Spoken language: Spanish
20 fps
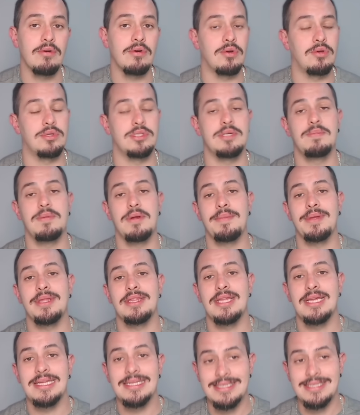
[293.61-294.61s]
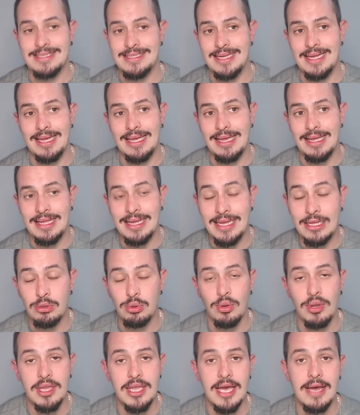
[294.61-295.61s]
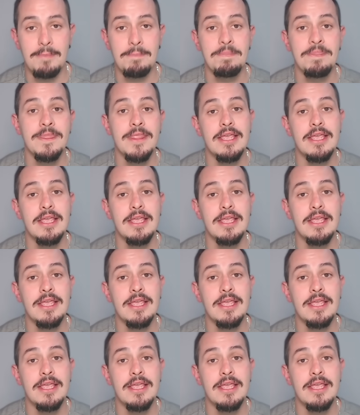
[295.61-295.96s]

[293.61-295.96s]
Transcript: no simplemente se quitó y ya.